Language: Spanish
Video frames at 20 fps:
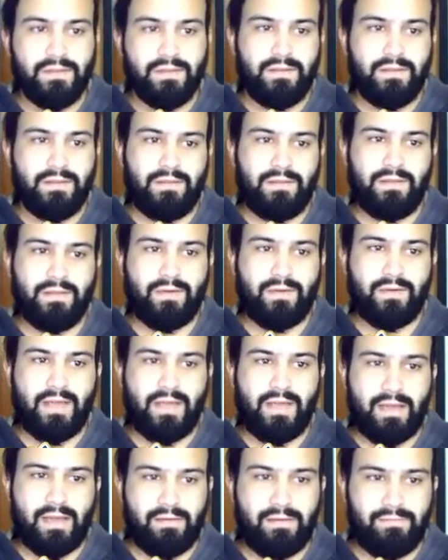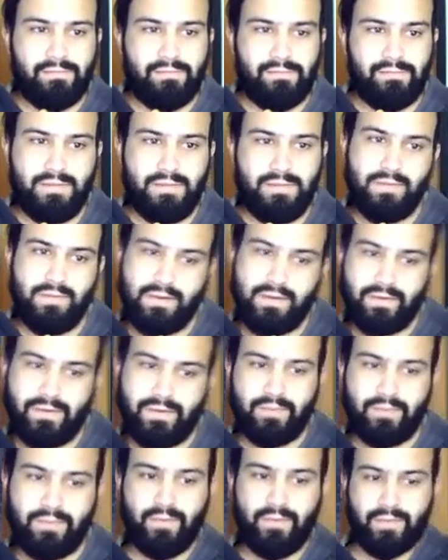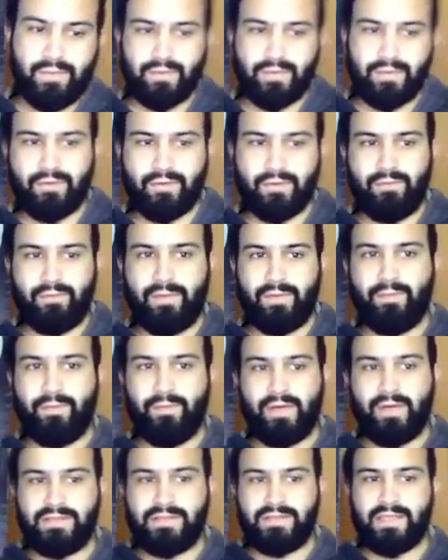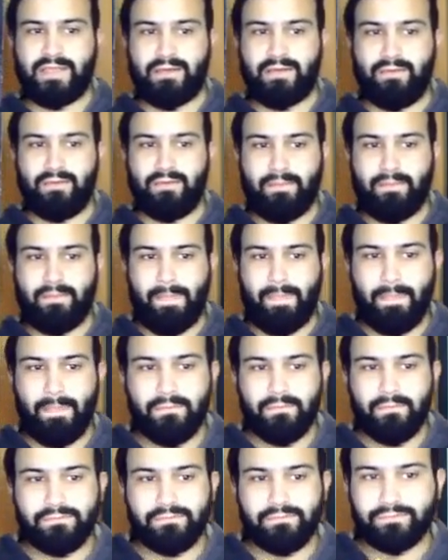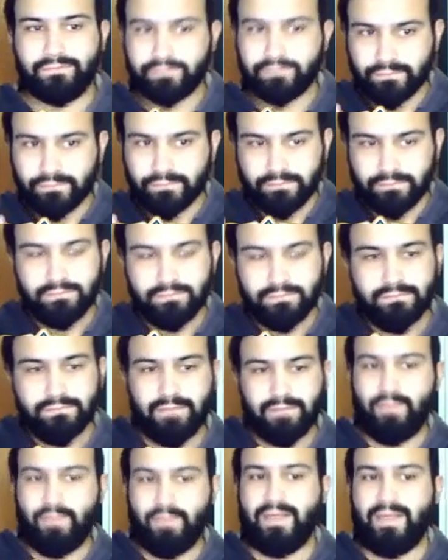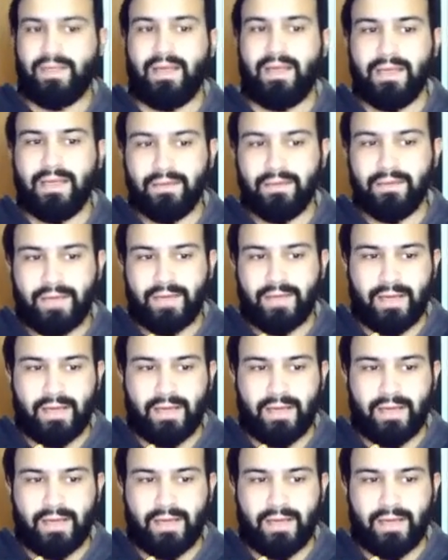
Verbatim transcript: Creo que ya, igual, bueno, el movimiento compi es por hacerlo. Vamos tranquilos, ya aquí